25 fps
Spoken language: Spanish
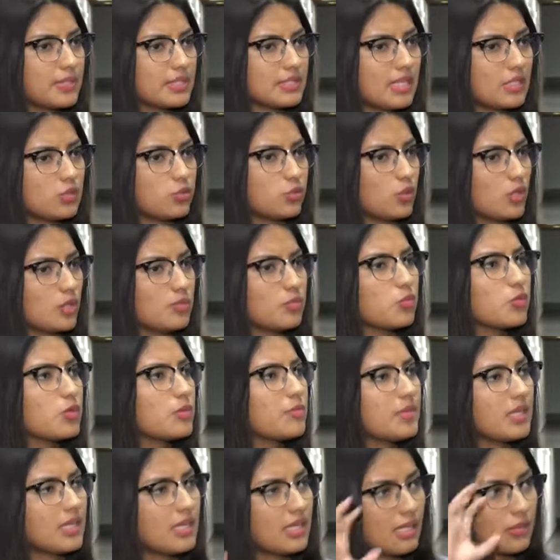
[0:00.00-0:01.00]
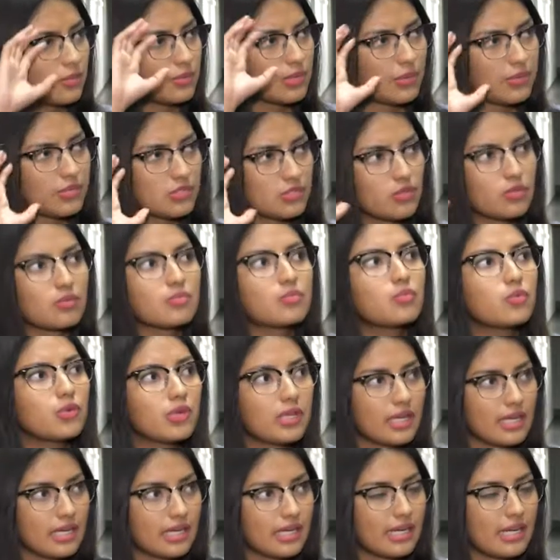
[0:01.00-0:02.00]
pues ayudan muy bien a una visión
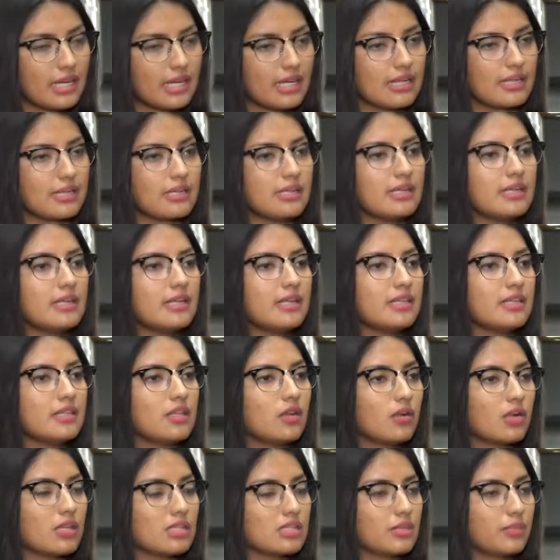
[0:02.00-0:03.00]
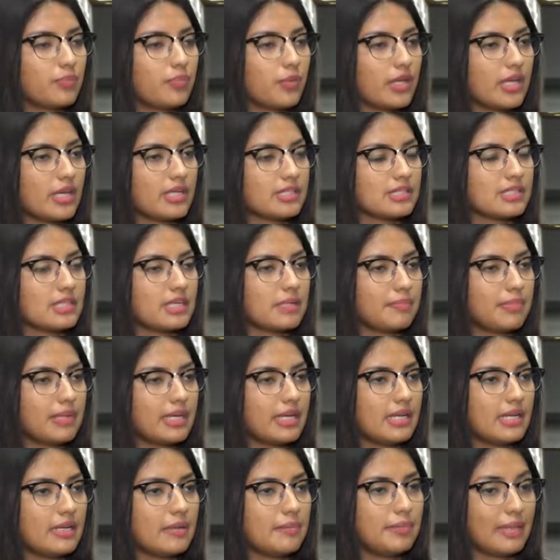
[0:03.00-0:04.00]
muy general de lo que se puede hacer
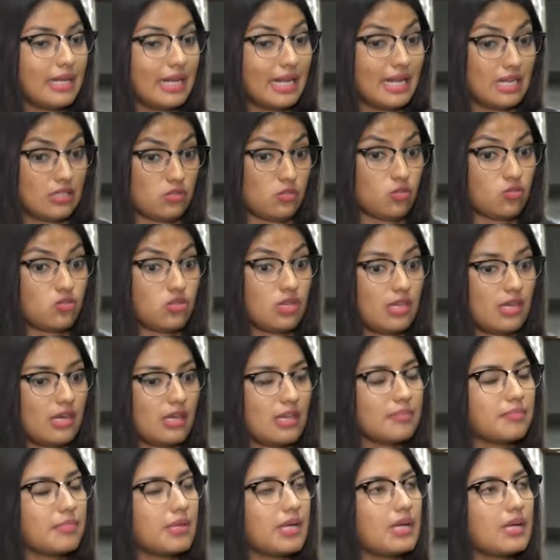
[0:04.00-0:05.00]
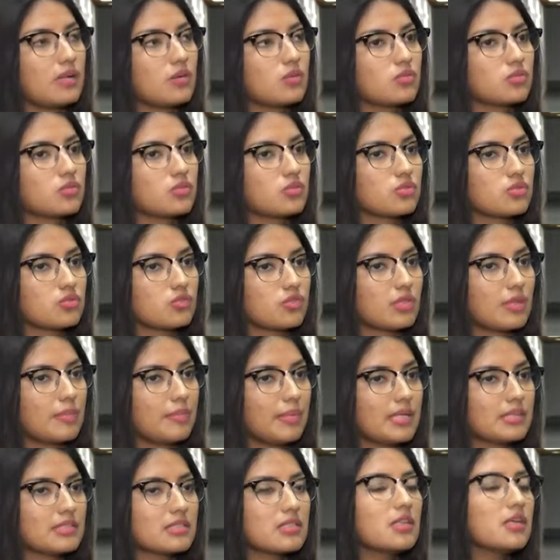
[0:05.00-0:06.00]
para, la sociedad, para la construcción de
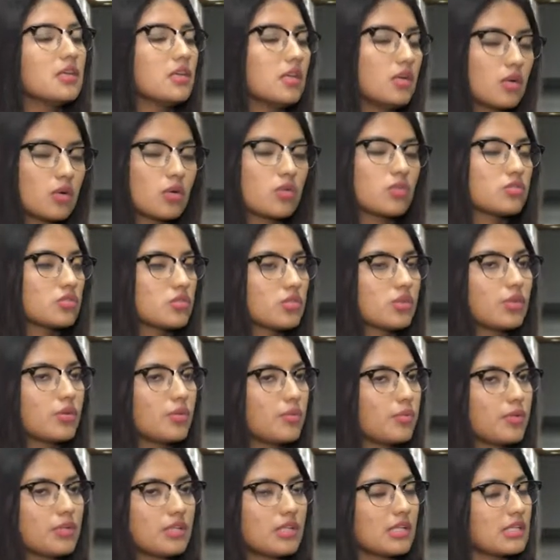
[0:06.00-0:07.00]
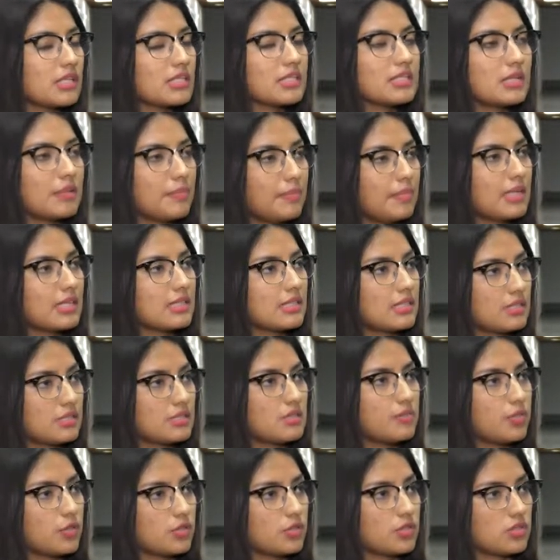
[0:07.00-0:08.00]
paz. Considero importante ser parte de
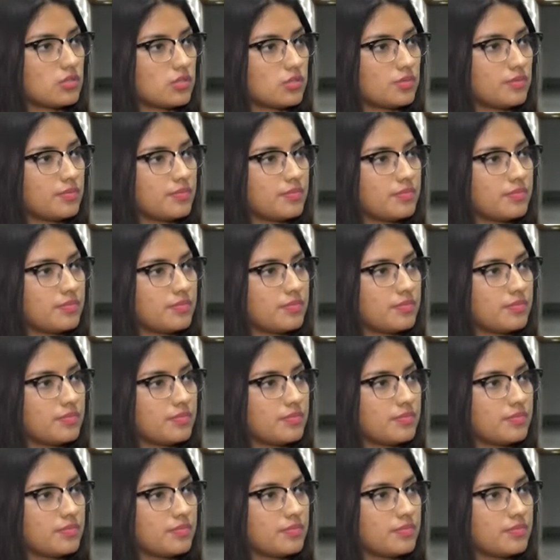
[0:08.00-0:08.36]
ese proceso.